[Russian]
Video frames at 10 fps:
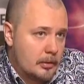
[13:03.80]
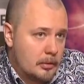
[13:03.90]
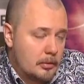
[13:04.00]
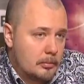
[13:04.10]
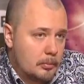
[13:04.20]

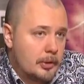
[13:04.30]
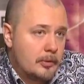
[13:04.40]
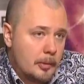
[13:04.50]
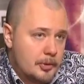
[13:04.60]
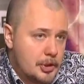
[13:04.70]
э,
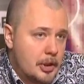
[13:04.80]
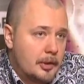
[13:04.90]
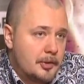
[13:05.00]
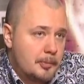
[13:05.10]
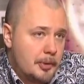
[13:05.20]
бутылками
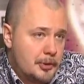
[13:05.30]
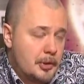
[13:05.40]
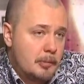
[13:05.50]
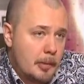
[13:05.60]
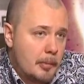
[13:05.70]
зажигательной
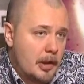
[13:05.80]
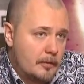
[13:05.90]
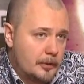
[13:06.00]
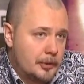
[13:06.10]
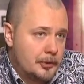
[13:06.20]
смесью, они попали
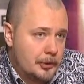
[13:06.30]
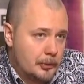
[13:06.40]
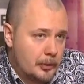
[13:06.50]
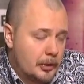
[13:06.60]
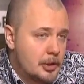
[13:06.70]
в этот
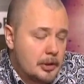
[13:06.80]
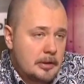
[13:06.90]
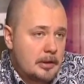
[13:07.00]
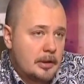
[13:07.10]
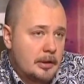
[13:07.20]
институт. Это, конечно,
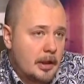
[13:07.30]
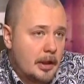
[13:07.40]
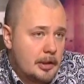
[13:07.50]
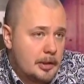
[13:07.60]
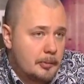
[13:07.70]
колоссальная
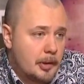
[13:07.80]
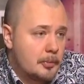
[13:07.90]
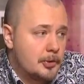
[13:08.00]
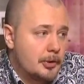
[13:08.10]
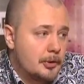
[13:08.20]
трагедия,
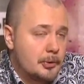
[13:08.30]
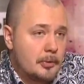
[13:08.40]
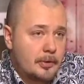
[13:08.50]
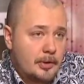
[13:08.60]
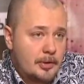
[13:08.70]
потому что это
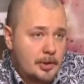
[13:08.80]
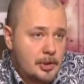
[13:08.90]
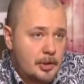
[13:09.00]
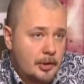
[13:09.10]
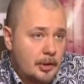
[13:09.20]
40
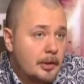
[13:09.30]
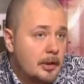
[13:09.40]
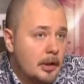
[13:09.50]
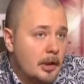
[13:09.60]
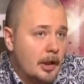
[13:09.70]
тысяч книг,
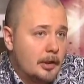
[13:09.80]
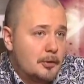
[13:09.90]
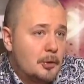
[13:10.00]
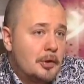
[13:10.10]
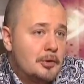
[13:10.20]
это
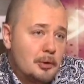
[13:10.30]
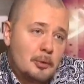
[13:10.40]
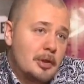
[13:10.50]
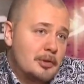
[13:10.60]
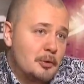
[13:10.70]
все-таки
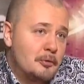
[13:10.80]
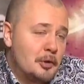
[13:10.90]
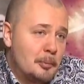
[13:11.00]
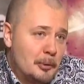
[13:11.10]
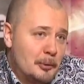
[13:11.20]
институт, основанный
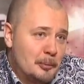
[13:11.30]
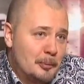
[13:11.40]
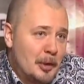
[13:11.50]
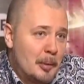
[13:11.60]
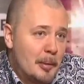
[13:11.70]
Наполеоном
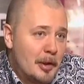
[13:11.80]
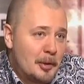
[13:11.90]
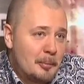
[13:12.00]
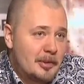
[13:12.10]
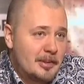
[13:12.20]

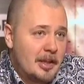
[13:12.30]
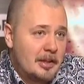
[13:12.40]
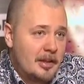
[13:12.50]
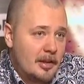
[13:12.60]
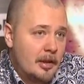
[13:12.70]
Бонапартом, это
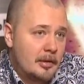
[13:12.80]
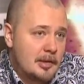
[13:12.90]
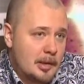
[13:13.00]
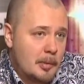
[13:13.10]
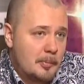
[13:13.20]
здание легенда
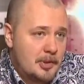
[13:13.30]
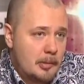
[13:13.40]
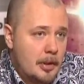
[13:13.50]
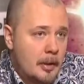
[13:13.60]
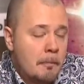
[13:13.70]
сама по
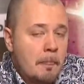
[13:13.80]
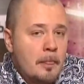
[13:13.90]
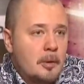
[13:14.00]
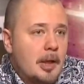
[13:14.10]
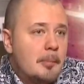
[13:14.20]
себе.
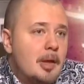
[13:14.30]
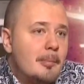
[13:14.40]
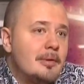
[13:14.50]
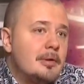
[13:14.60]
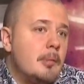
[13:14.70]
Но там Но не
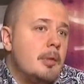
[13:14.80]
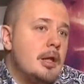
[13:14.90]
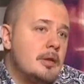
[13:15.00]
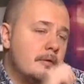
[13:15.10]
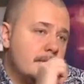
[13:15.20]
было этом...
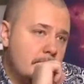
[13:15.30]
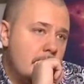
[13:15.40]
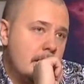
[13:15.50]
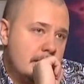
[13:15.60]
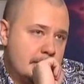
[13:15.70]
намеренного
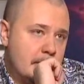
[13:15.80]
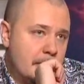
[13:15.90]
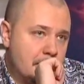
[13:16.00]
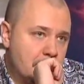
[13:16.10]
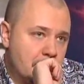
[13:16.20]
вандализма. Де